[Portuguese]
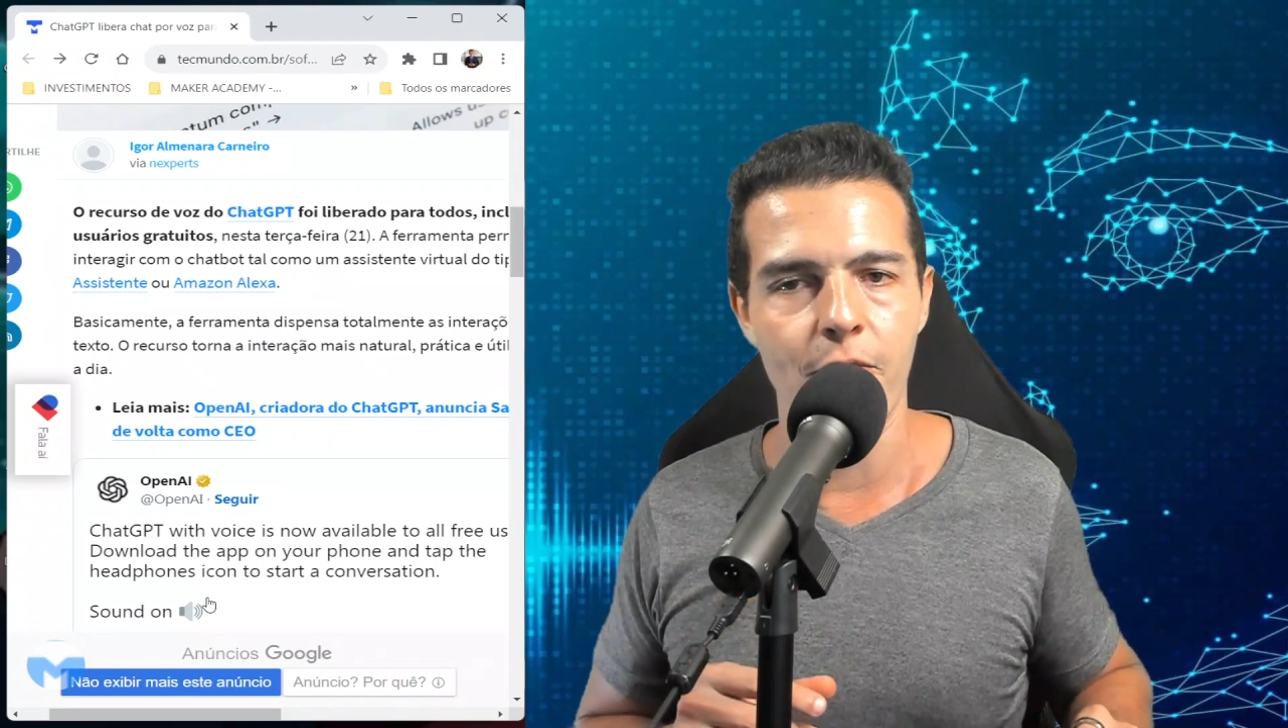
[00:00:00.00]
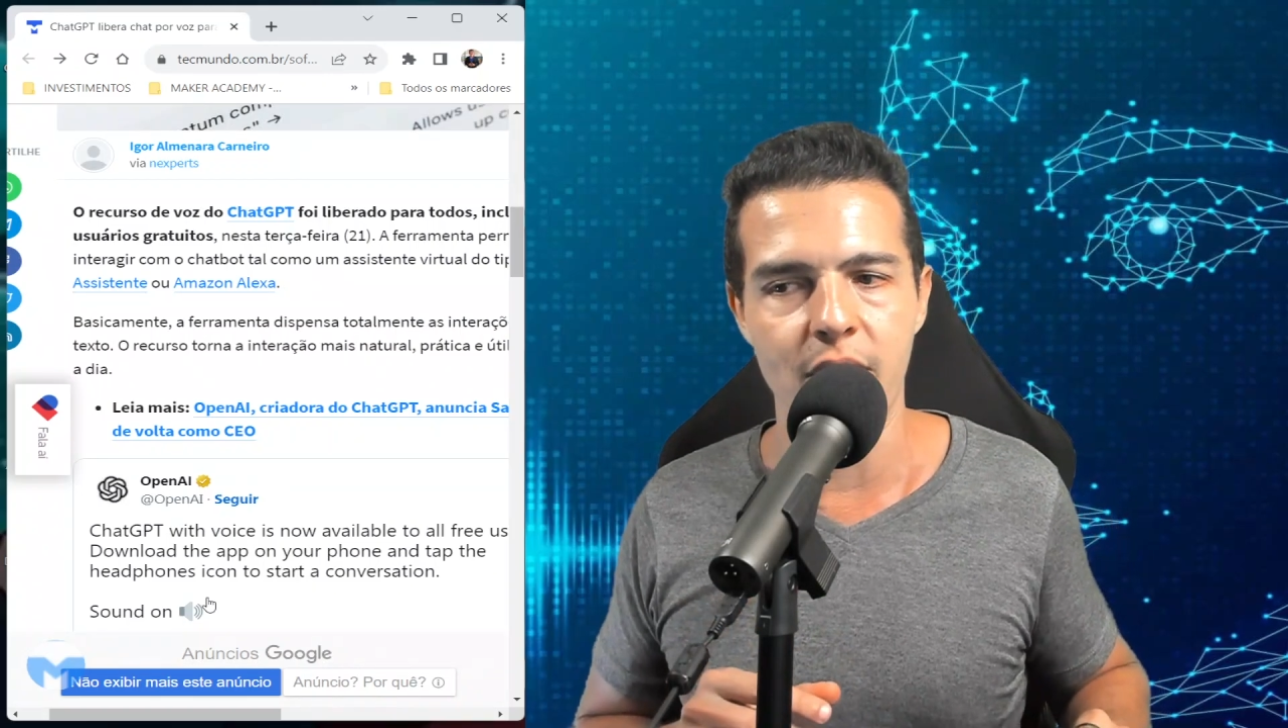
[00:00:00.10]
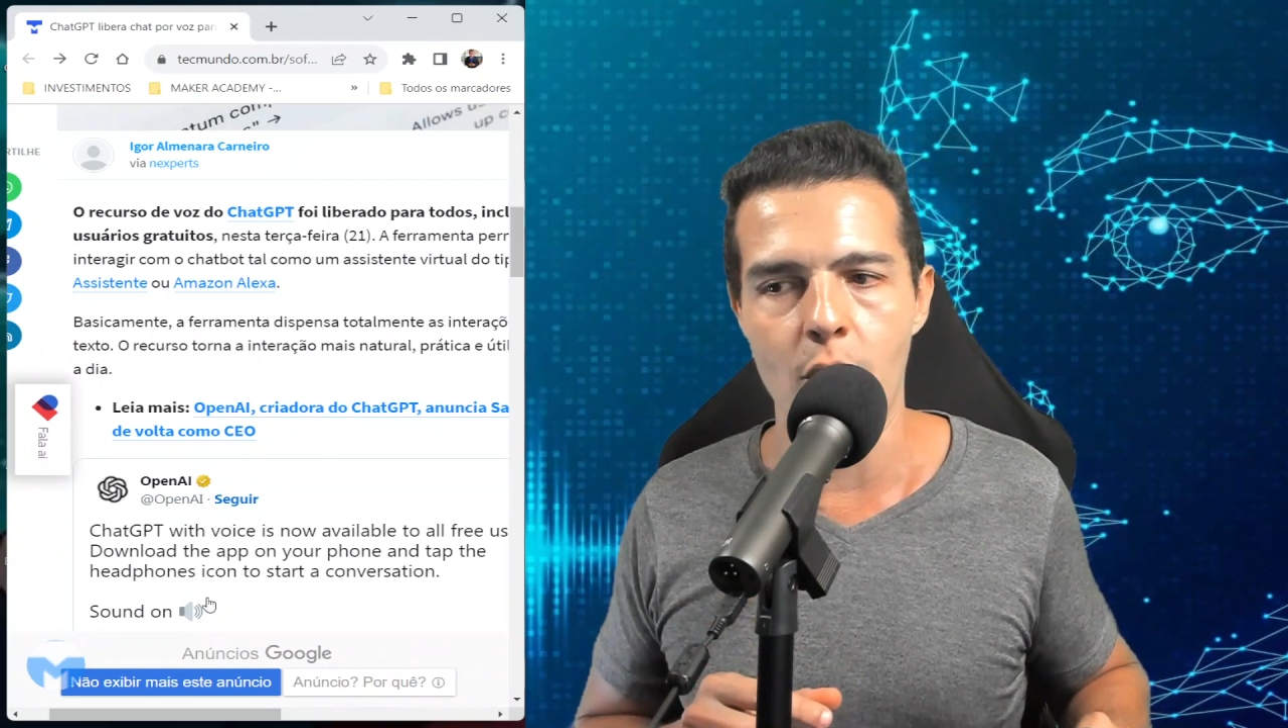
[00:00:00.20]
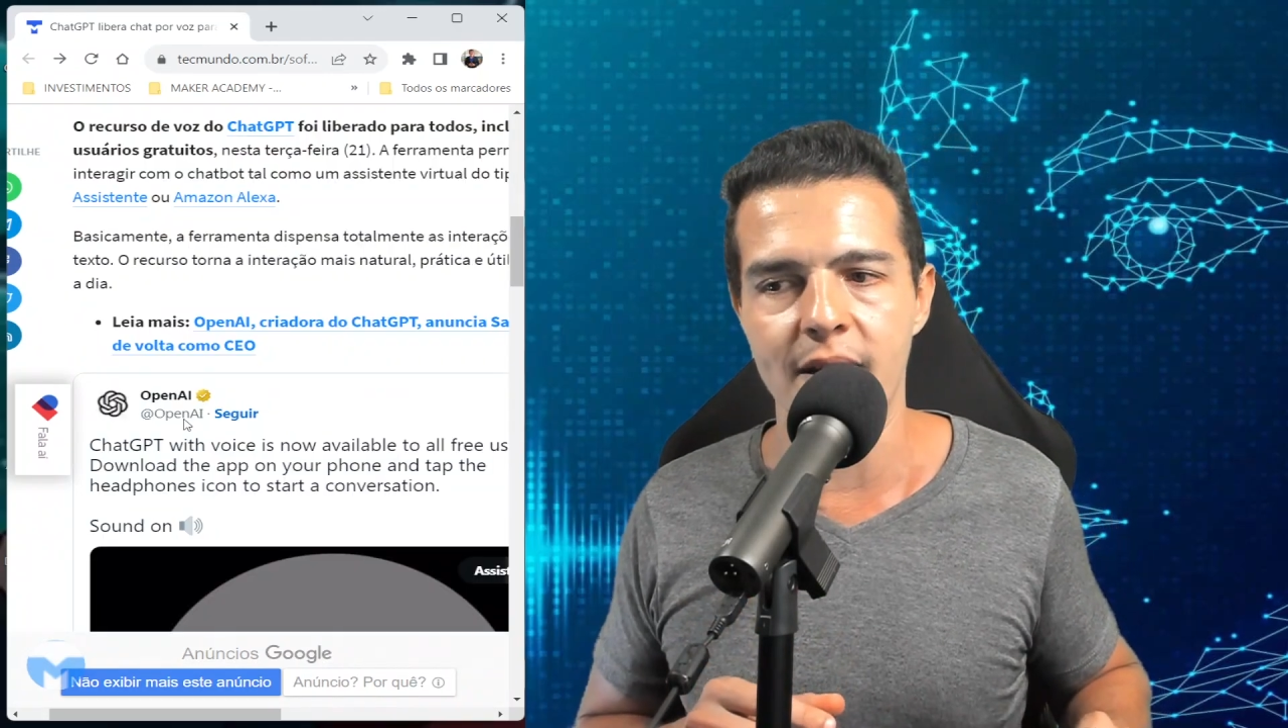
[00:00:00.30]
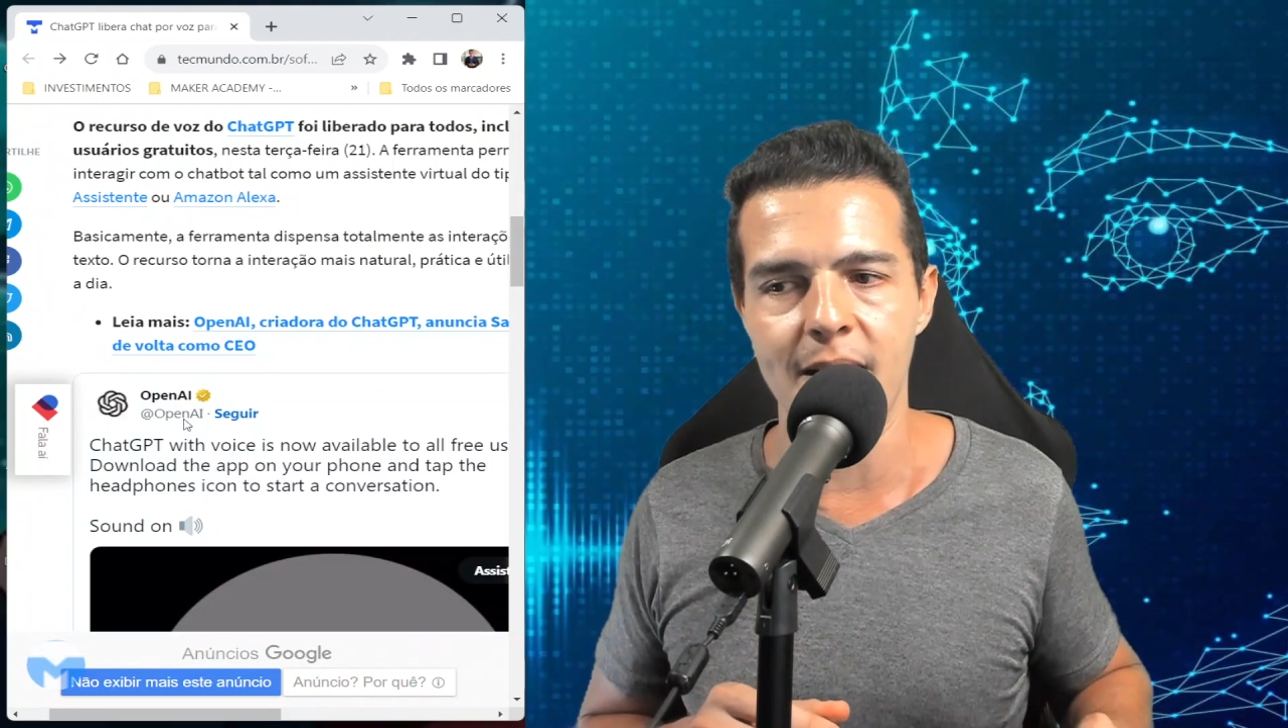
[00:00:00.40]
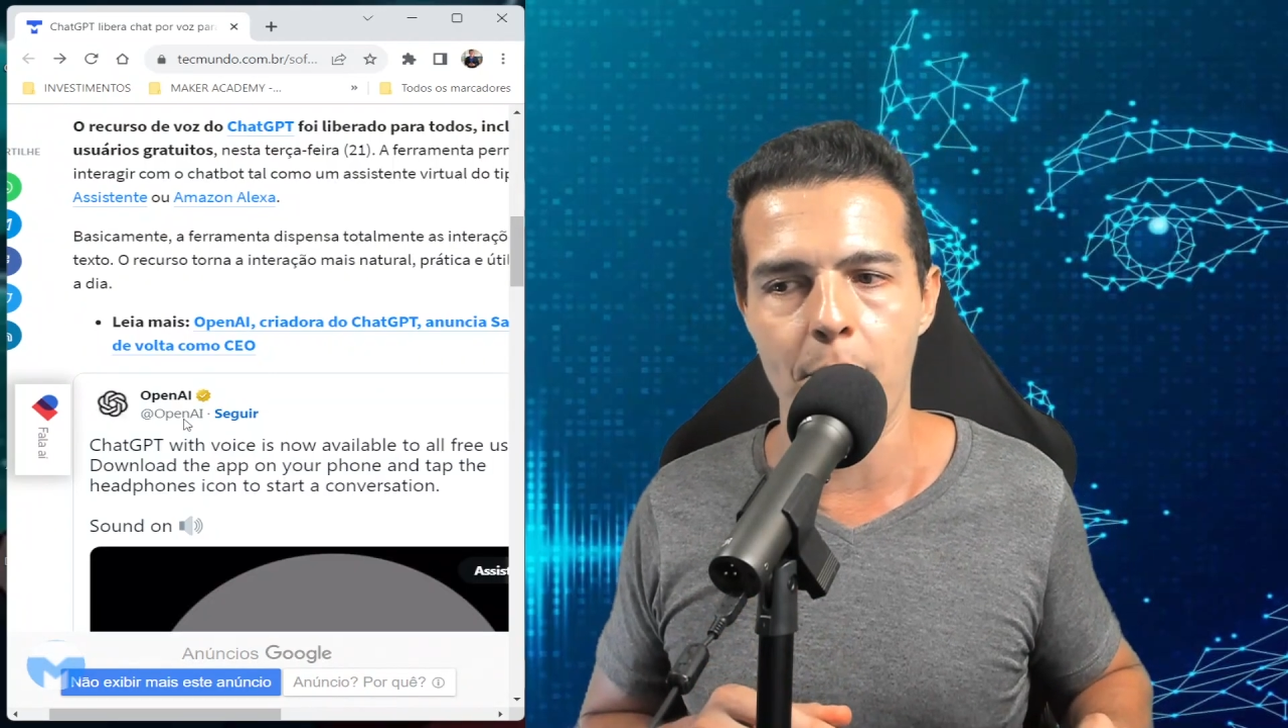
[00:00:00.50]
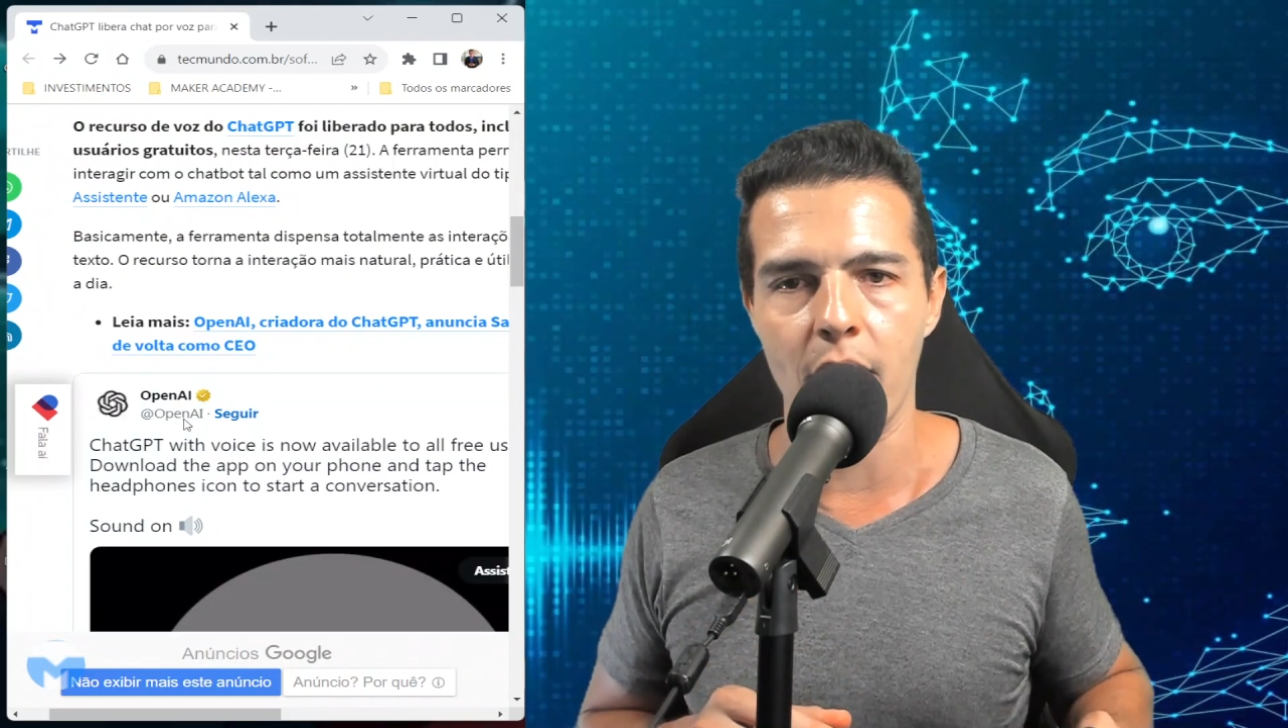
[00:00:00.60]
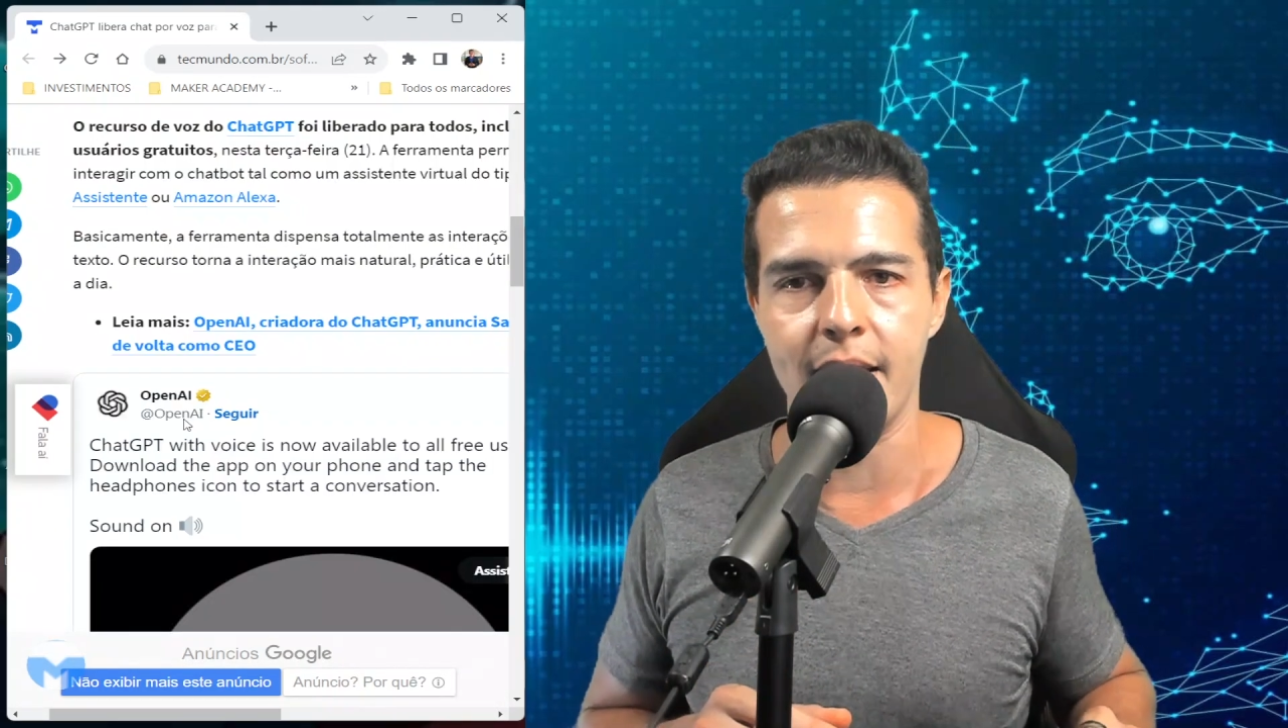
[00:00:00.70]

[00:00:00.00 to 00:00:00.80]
vou dar um exemplo